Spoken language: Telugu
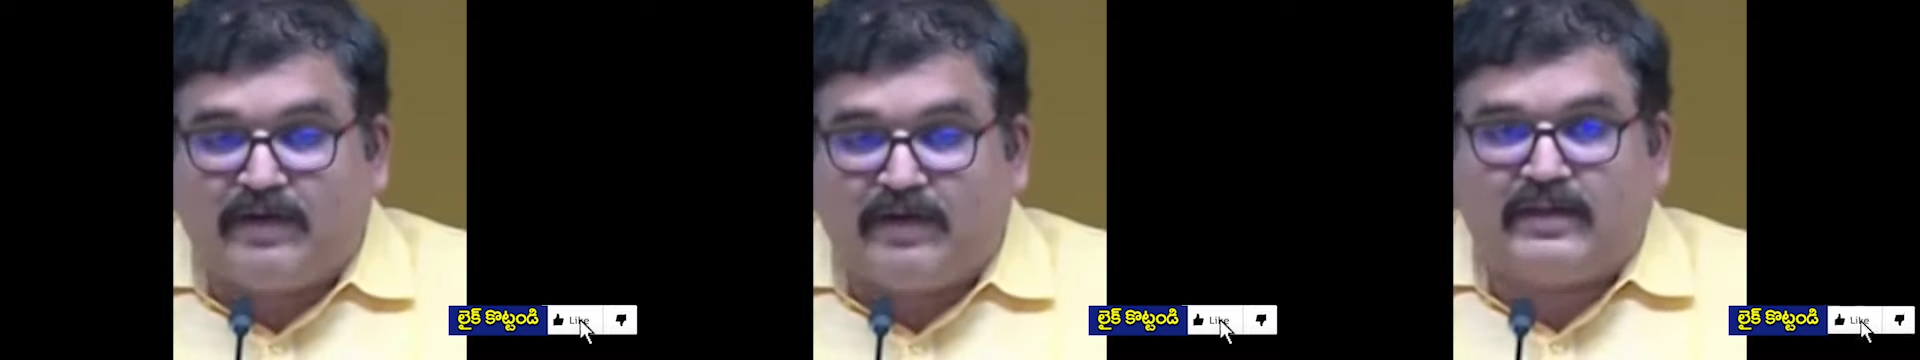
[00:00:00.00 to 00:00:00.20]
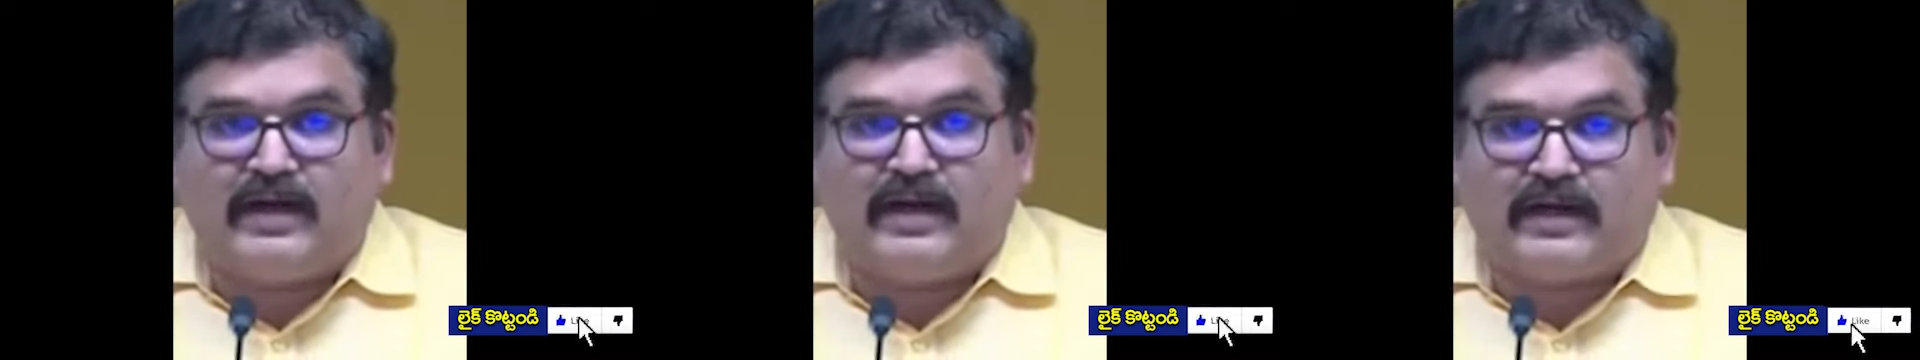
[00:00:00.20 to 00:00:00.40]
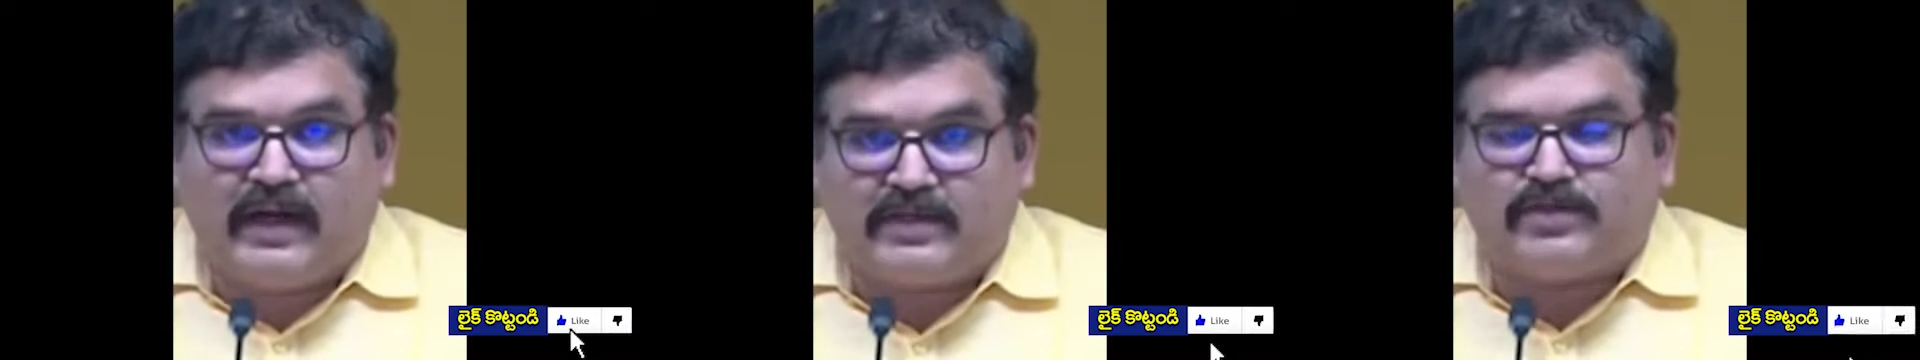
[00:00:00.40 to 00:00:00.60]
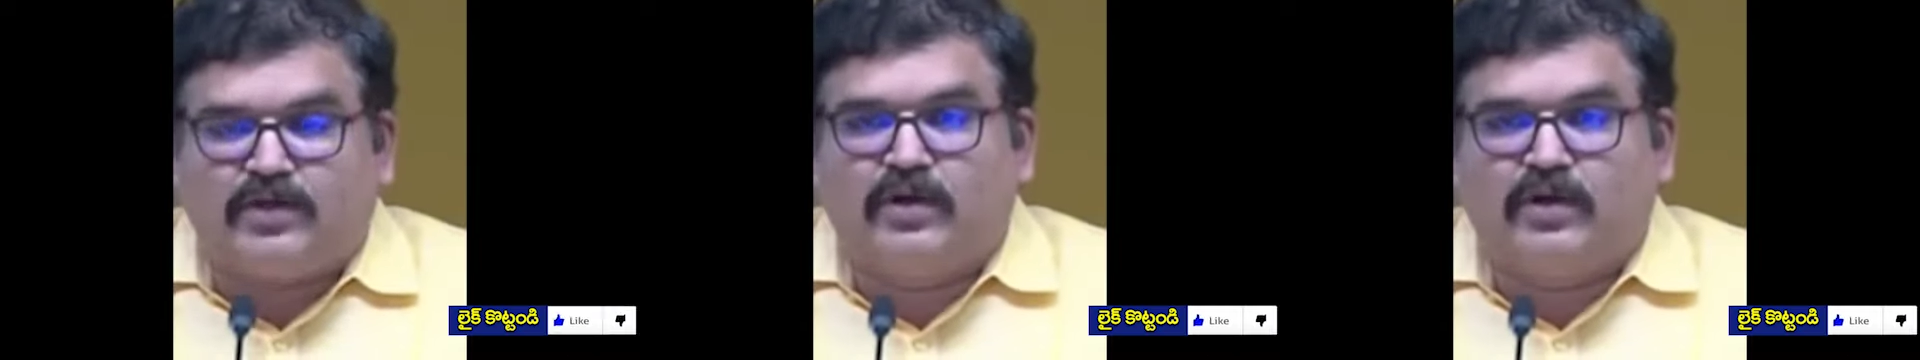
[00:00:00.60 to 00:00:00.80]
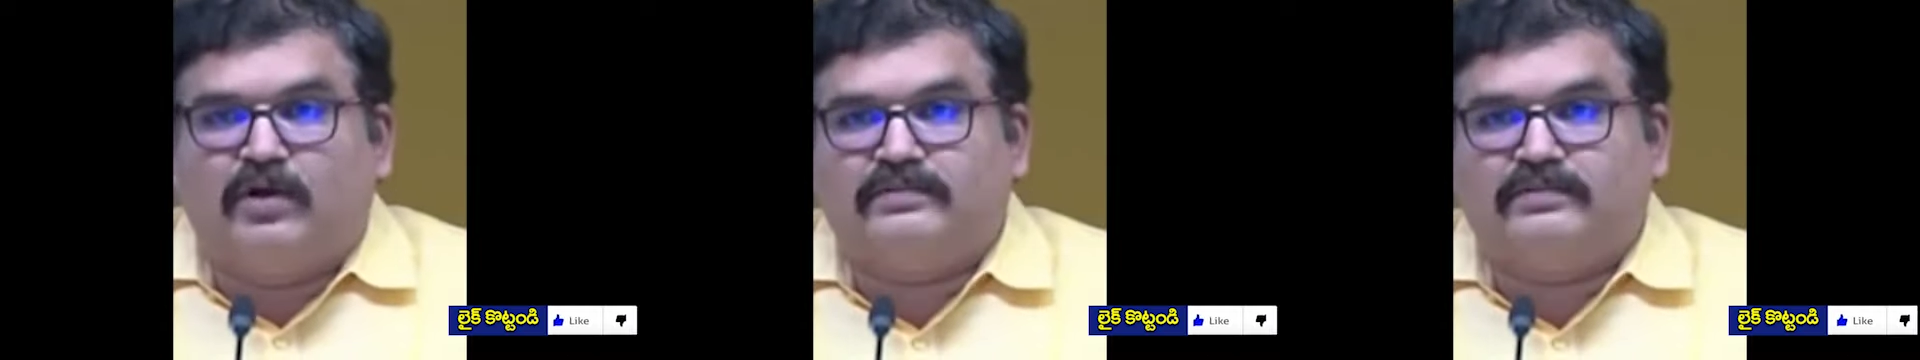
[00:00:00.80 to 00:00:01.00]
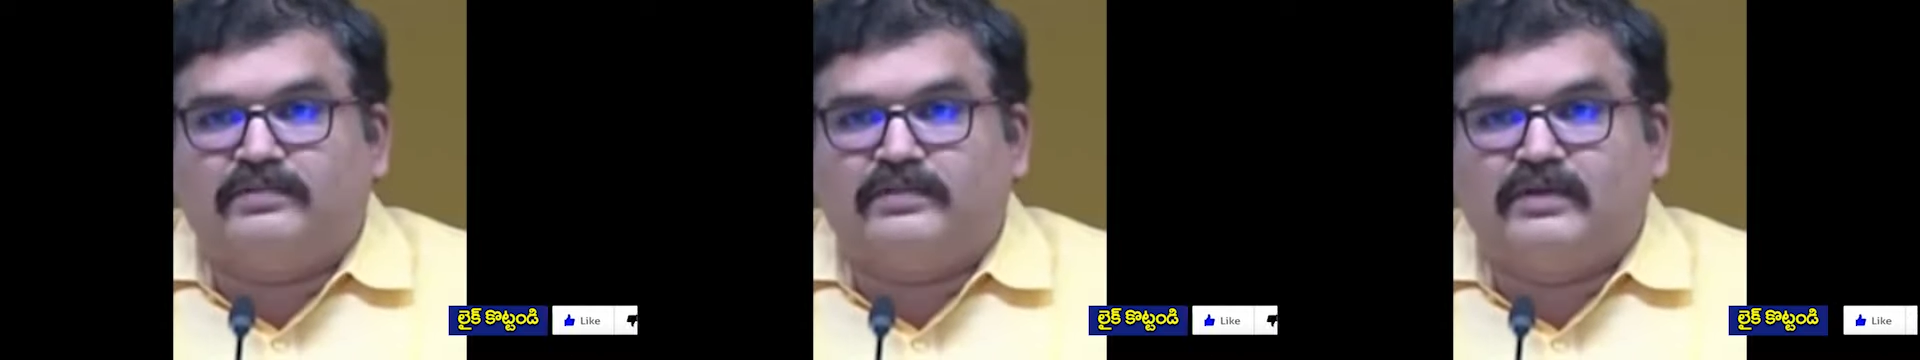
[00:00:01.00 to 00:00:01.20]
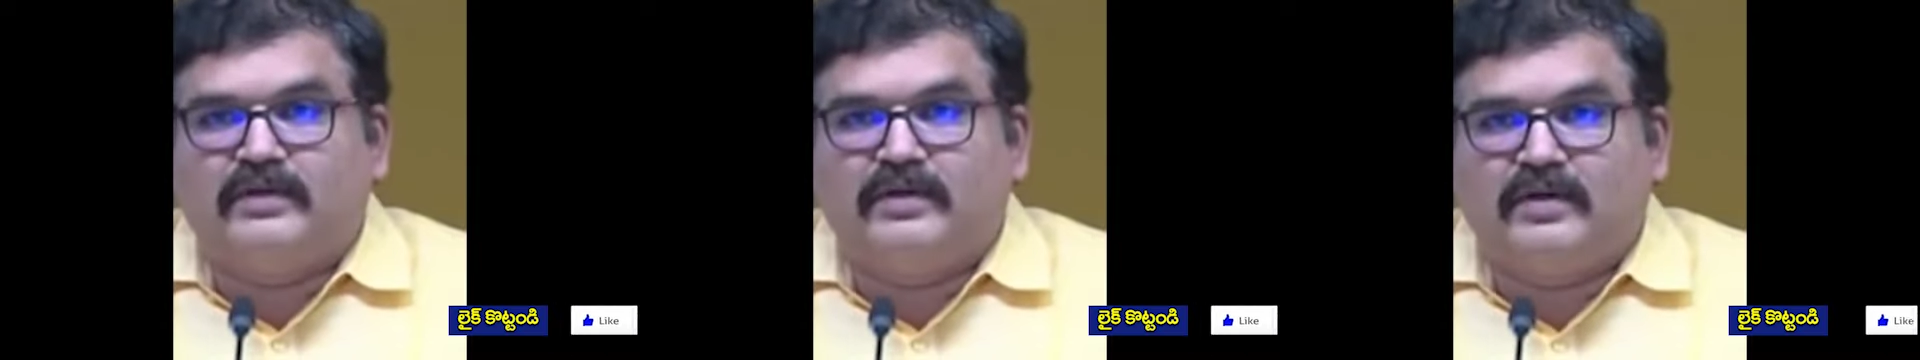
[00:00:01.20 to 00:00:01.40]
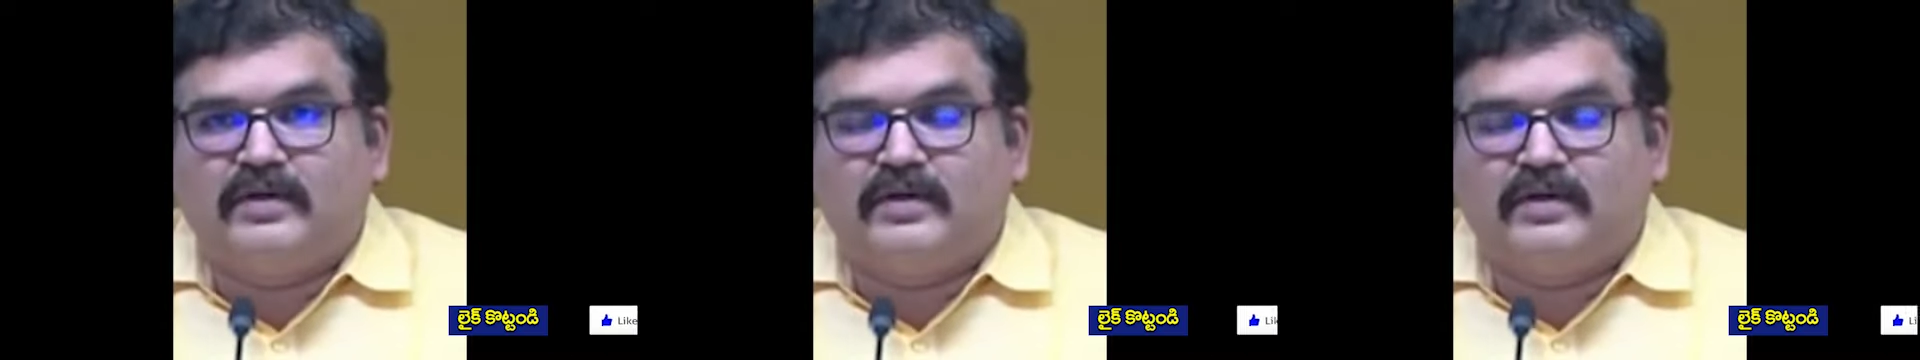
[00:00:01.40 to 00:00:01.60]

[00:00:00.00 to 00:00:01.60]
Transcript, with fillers: నమోదైనటువంటి పరిస్థితి అంటే